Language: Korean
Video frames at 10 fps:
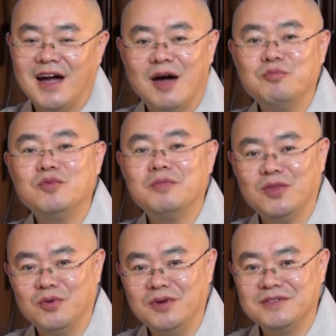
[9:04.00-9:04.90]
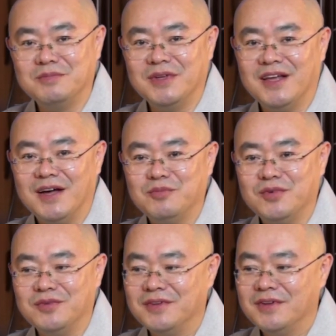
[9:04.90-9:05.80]
한 분만 놀렸습니다. 한 분.
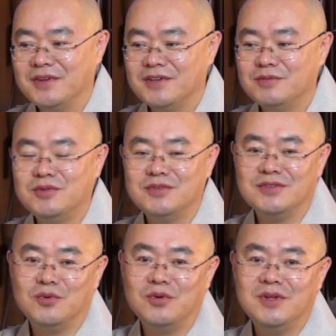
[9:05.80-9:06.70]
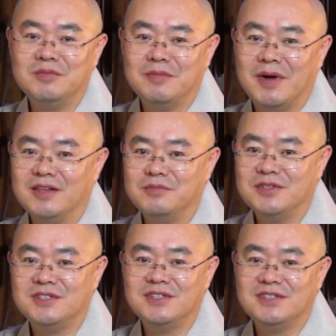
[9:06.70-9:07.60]
그분은 놀림을 받으면
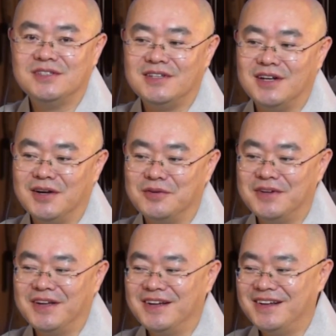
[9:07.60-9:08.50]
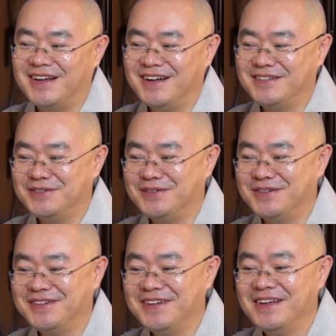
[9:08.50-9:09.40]
즐기시더라고. 그래가지고
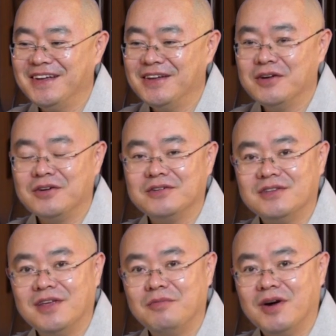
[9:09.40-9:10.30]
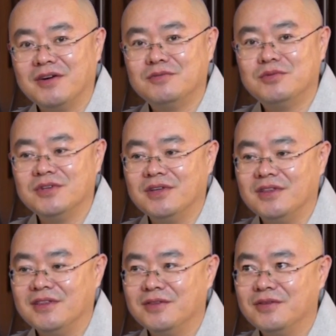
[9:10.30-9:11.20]
그때 막 그분이
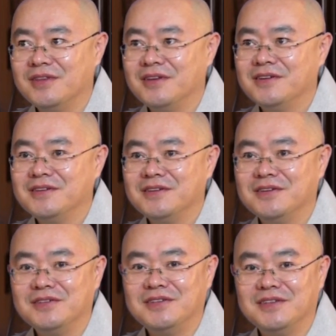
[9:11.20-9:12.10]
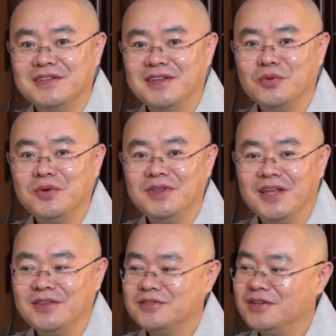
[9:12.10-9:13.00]

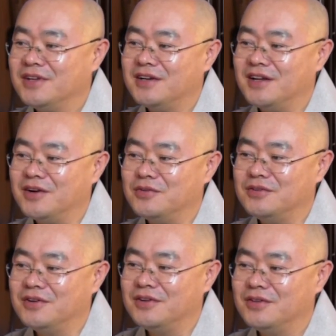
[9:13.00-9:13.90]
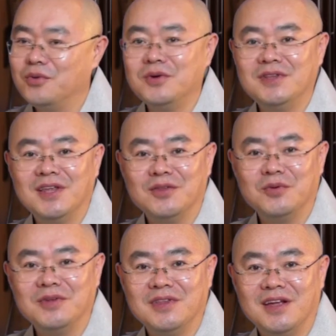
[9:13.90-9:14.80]
노인네, 저희가 그랬거든요. 노인네
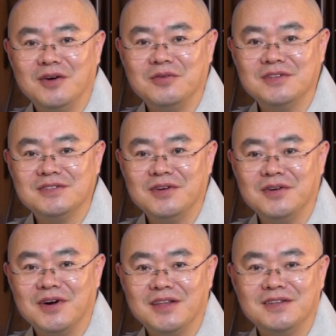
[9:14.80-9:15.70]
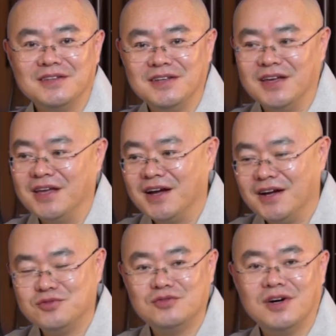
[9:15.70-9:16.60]
노인네라고 그랬어요. 같은 이제
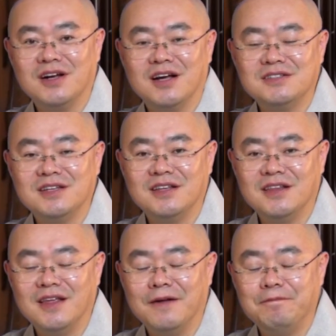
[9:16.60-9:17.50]
출가를 같이 했는데,